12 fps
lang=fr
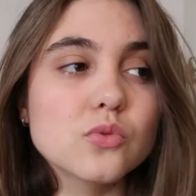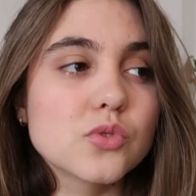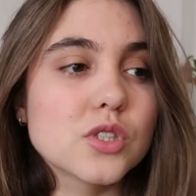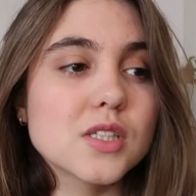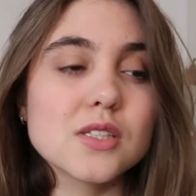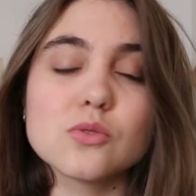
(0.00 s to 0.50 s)

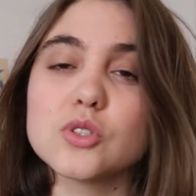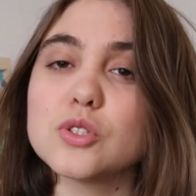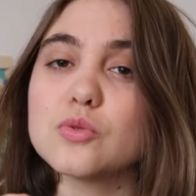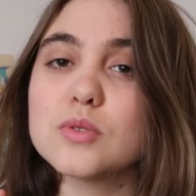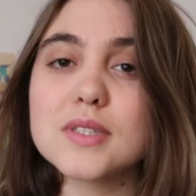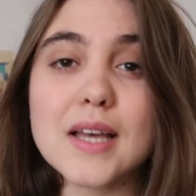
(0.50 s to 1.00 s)
touchée et que j'ai
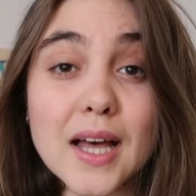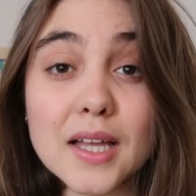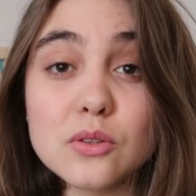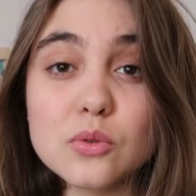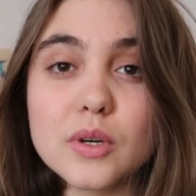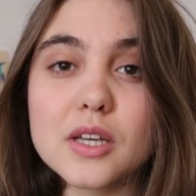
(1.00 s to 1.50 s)
juste
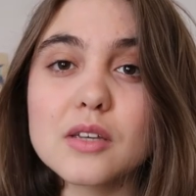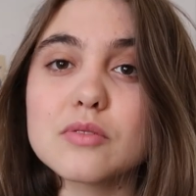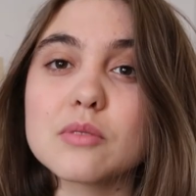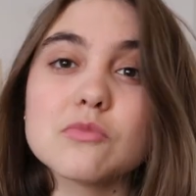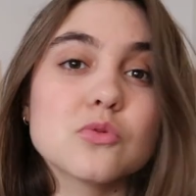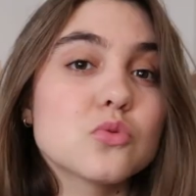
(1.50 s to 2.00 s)
adoré,
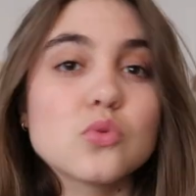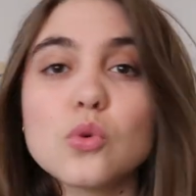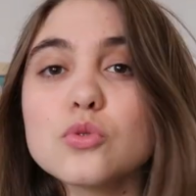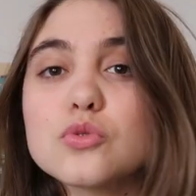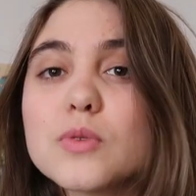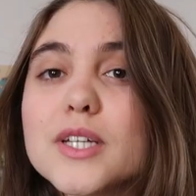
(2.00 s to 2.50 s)
vraiment
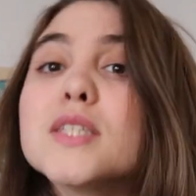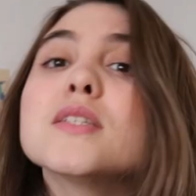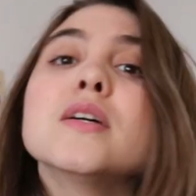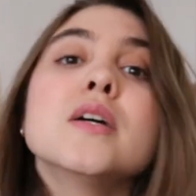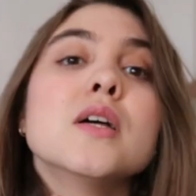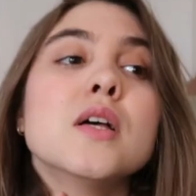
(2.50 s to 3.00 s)
trop chouette.
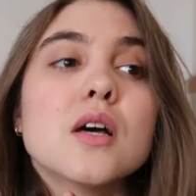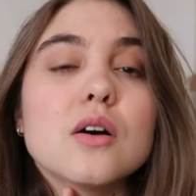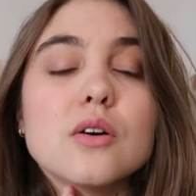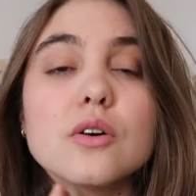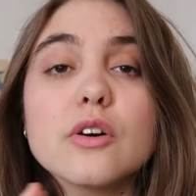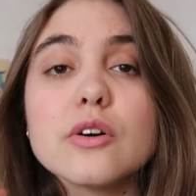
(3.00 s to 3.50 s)

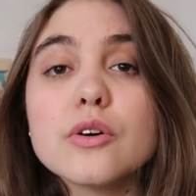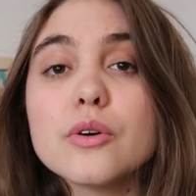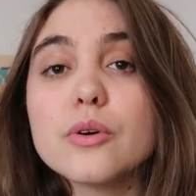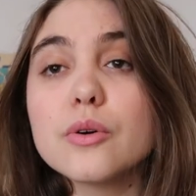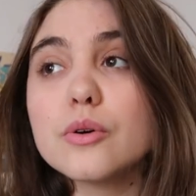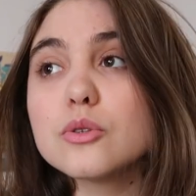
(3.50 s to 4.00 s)

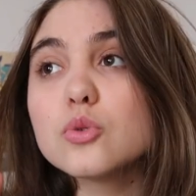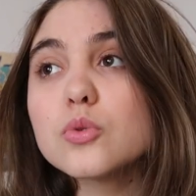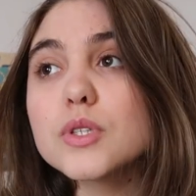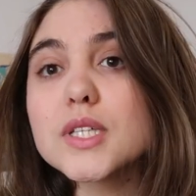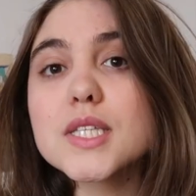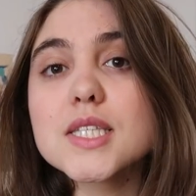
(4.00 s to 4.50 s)

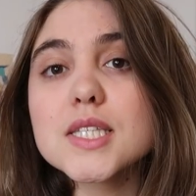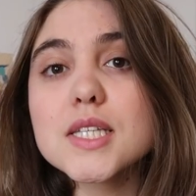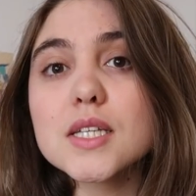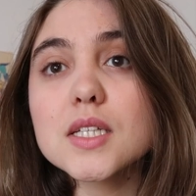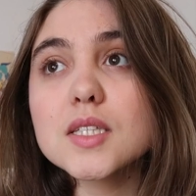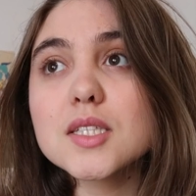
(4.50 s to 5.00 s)
donc
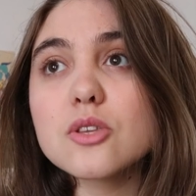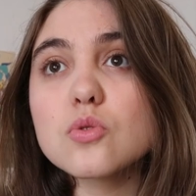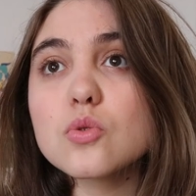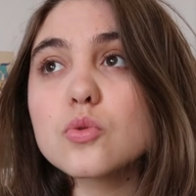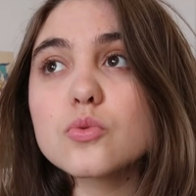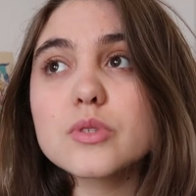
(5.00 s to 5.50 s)
c'est
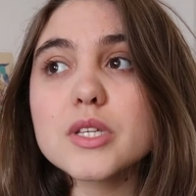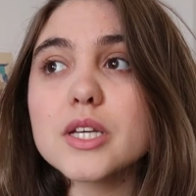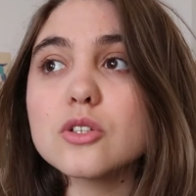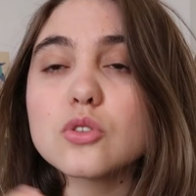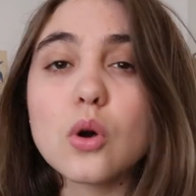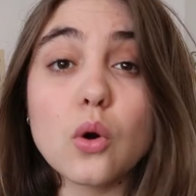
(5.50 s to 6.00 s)
cette
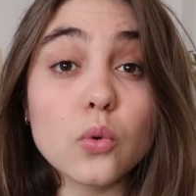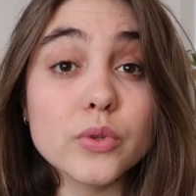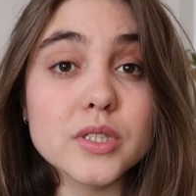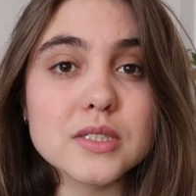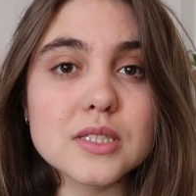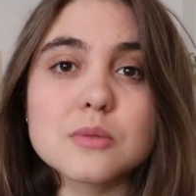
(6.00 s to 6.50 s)
concierge
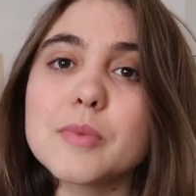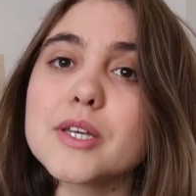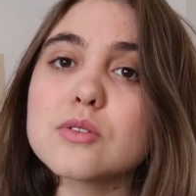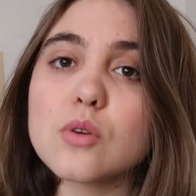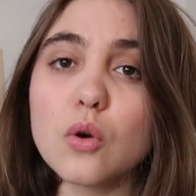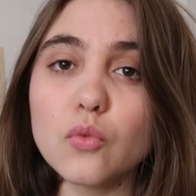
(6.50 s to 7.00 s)
rencontre des
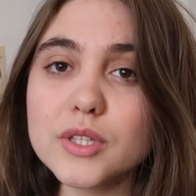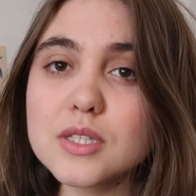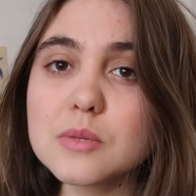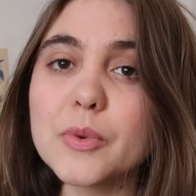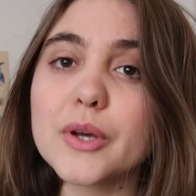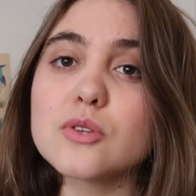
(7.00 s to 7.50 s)
espèces en voie de
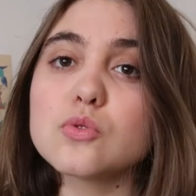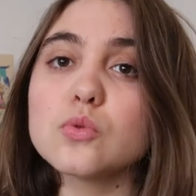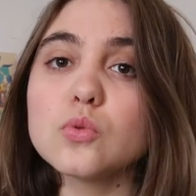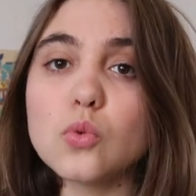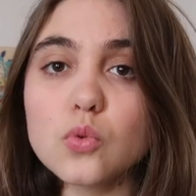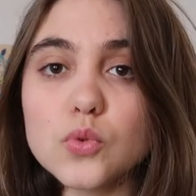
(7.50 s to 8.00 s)

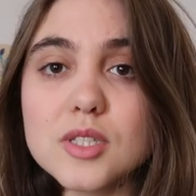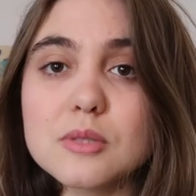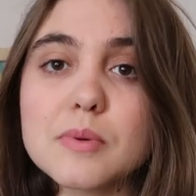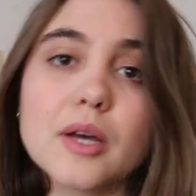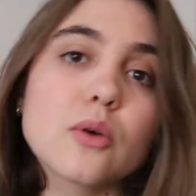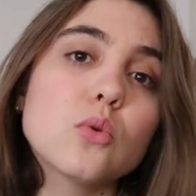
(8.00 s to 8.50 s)
disparition ou
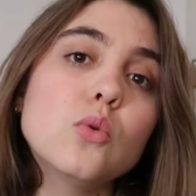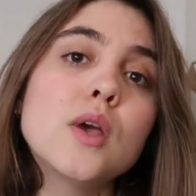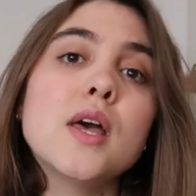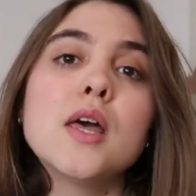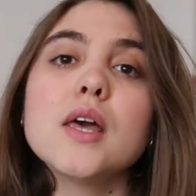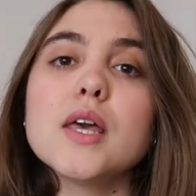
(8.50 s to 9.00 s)
disparues
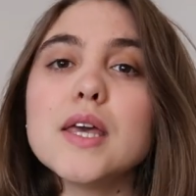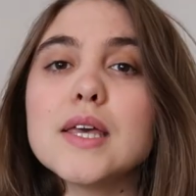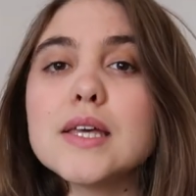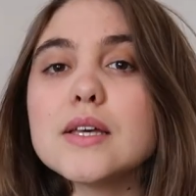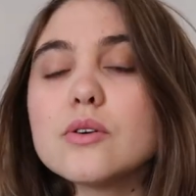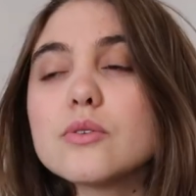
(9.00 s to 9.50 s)

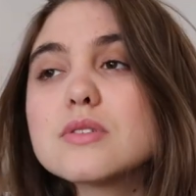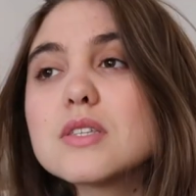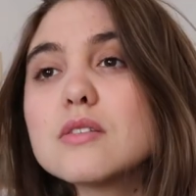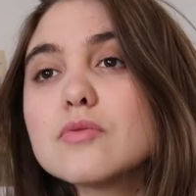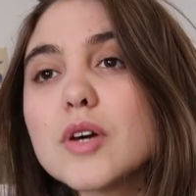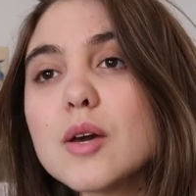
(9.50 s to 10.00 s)
et
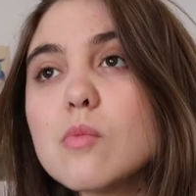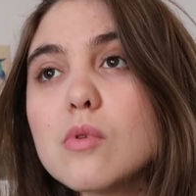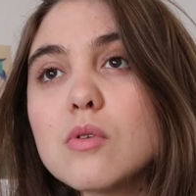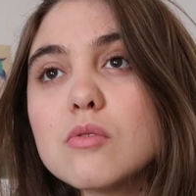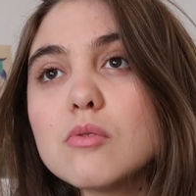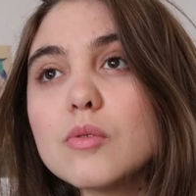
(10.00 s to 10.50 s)
c'est
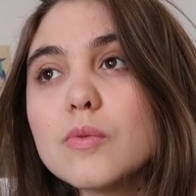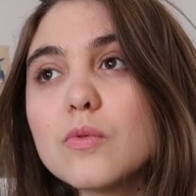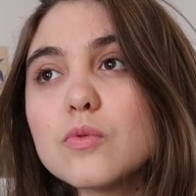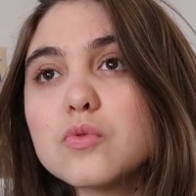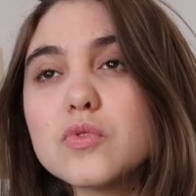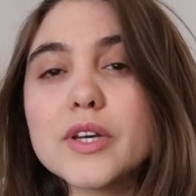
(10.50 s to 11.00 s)
vraiment
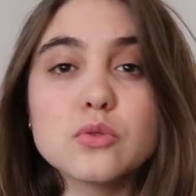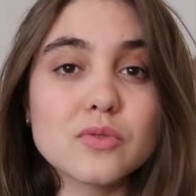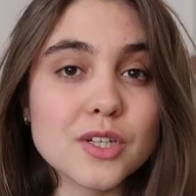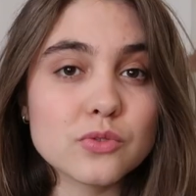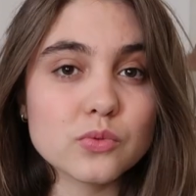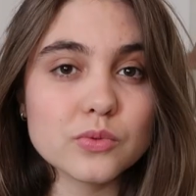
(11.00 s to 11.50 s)
fait de
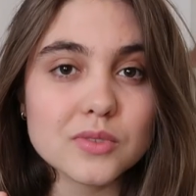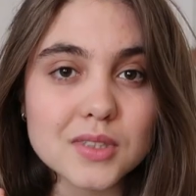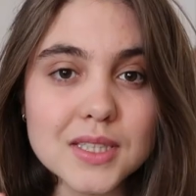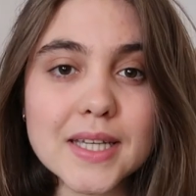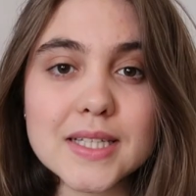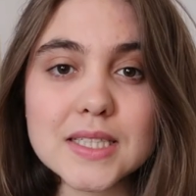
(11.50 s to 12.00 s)
façon
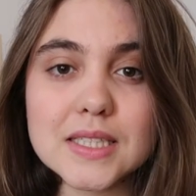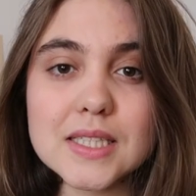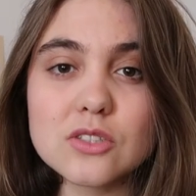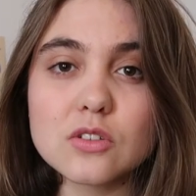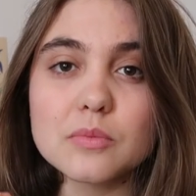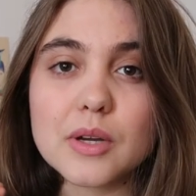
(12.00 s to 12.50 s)
très
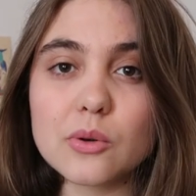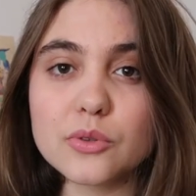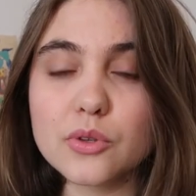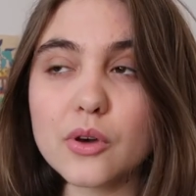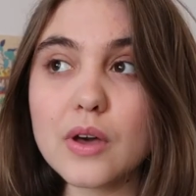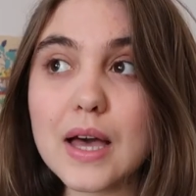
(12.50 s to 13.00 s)
intelligente par
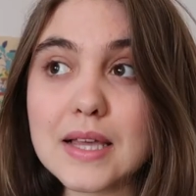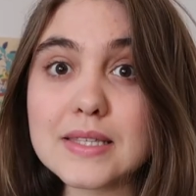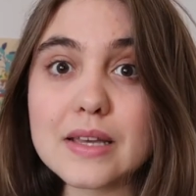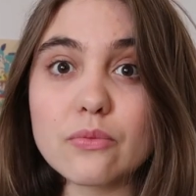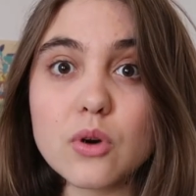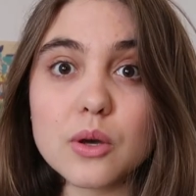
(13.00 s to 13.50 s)
l'auteur, à
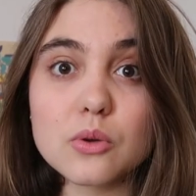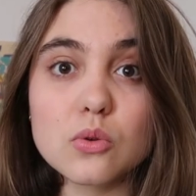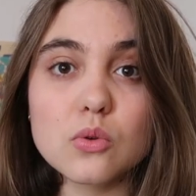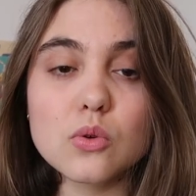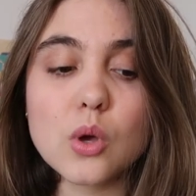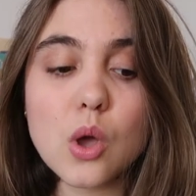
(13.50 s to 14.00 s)
savoir
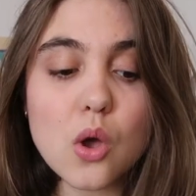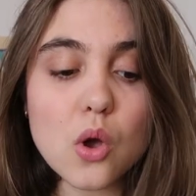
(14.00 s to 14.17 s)
que